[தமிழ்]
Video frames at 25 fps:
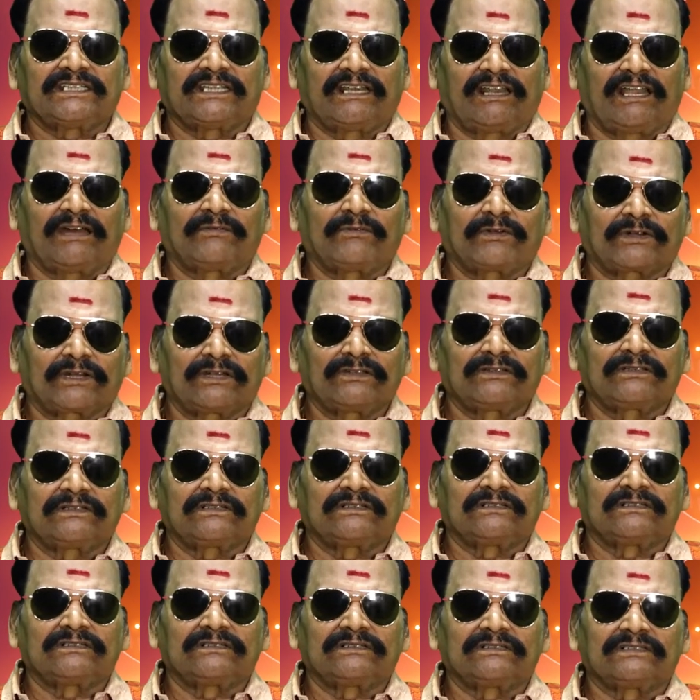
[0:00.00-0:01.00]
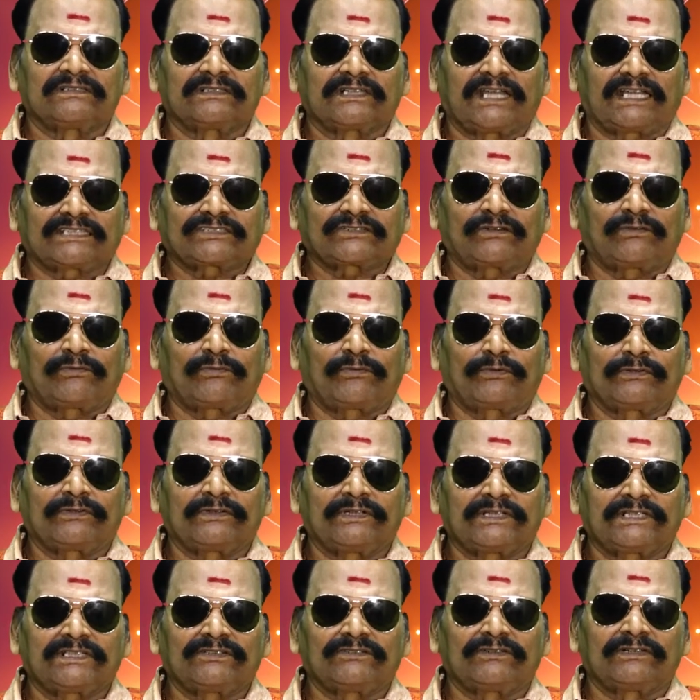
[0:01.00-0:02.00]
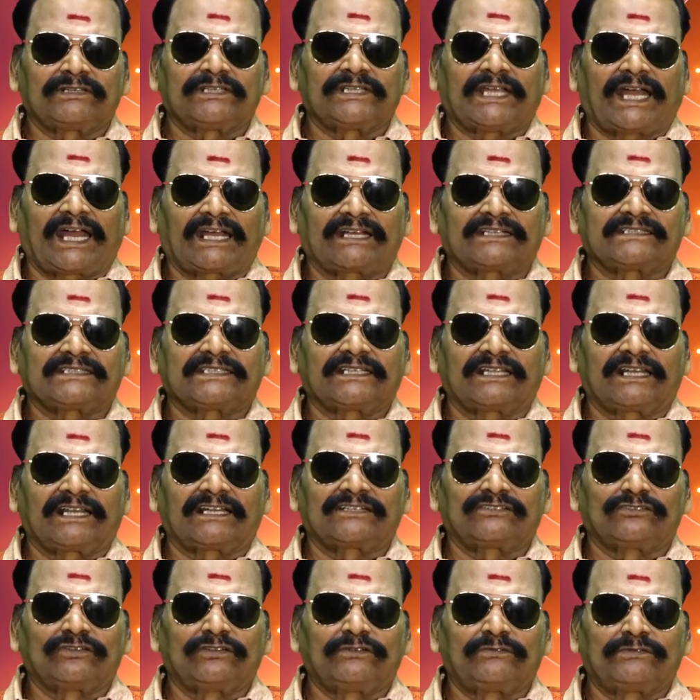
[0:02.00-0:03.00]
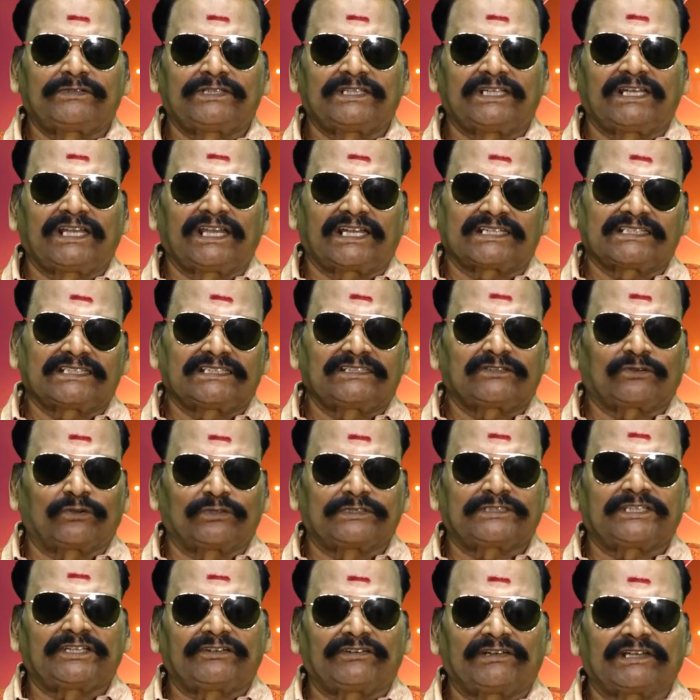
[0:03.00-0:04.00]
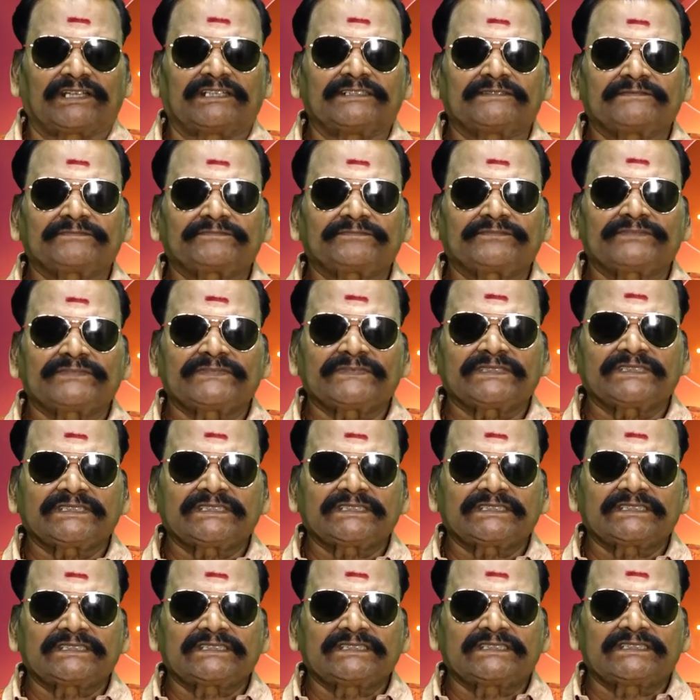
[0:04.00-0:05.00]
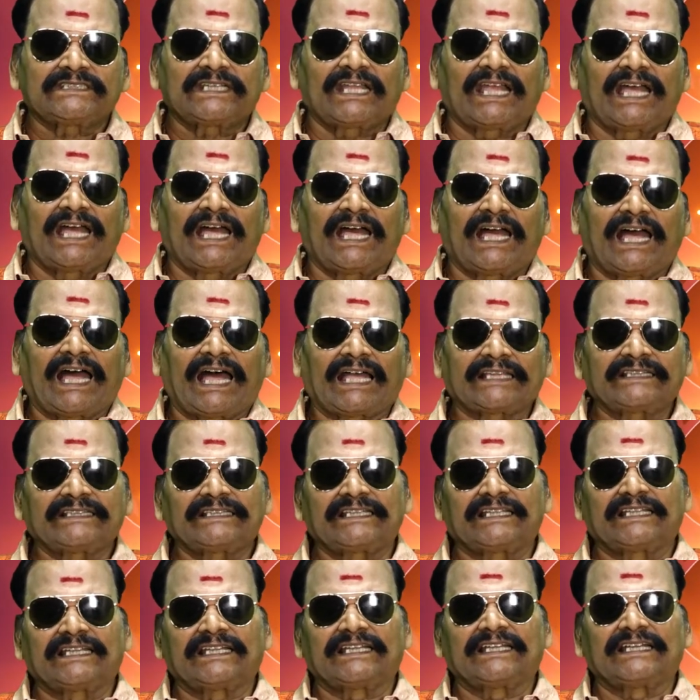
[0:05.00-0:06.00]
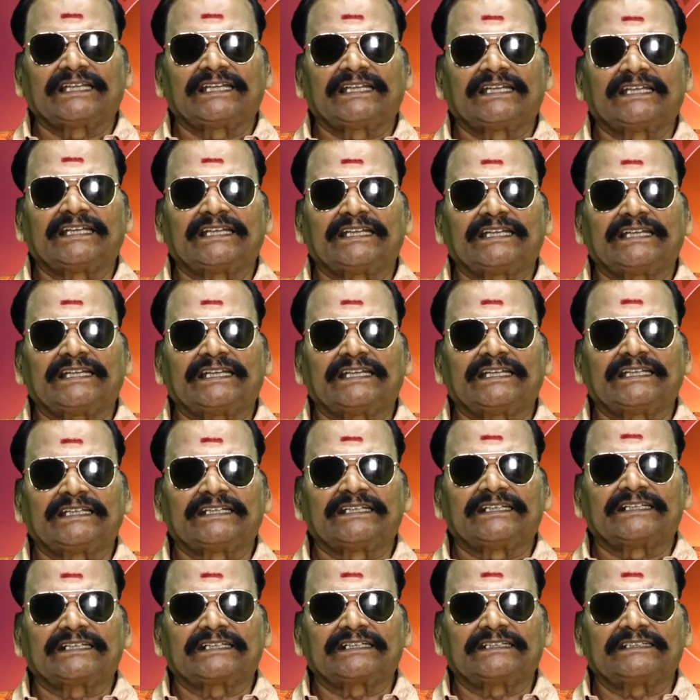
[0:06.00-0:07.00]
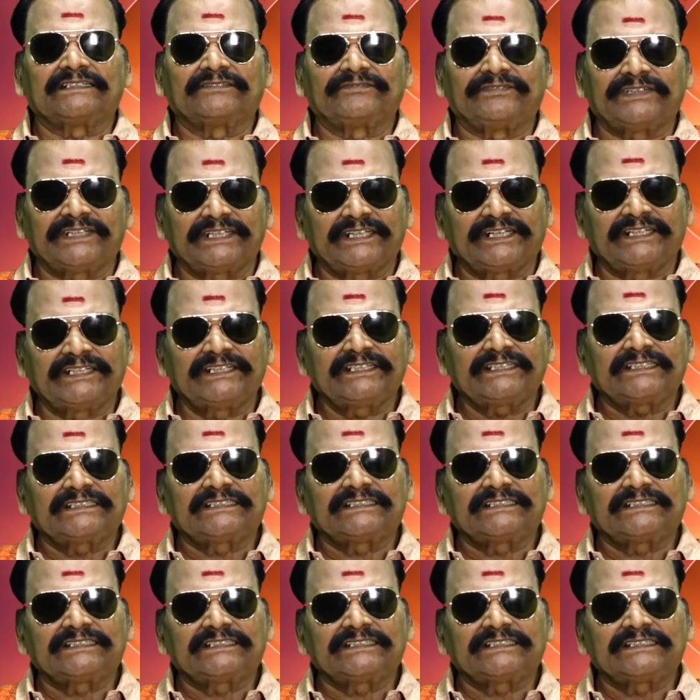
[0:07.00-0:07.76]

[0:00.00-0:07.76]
எல்லா மக்களும் நாசமாக போகணுன்ட்டு ஒரு யாகம் செய்கிறாருன்னு சொல்லிவிட்டு எல்லோரும் சேர்ந்து கொளுத்திடுவாங்க அந்த வீடு